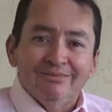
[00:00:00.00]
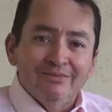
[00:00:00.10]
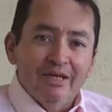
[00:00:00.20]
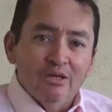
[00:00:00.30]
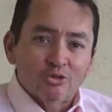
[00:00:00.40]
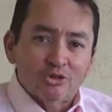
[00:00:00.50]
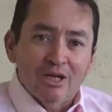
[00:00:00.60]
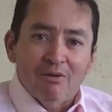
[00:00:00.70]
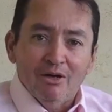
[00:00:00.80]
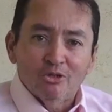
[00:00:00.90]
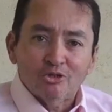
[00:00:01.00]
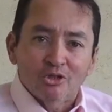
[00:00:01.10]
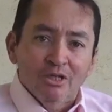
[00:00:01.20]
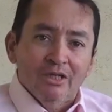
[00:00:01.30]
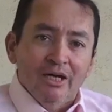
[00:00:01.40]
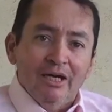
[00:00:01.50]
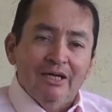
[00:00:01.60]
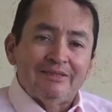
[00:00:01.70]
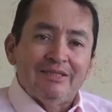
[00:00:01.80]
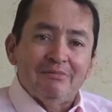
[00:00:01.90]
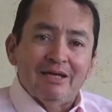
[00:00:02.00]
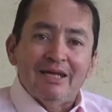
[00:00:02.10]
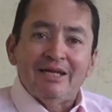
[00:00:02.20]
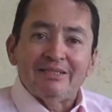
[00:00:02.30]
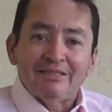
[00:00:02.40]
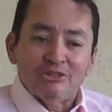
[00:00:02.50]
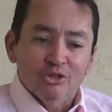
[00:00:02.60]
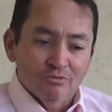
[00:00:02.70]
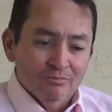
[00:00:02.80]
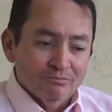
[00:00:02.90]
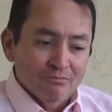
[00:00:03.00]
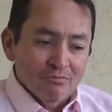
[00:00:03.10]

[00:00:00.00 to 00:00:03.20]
de los clavados en el tema de la natación.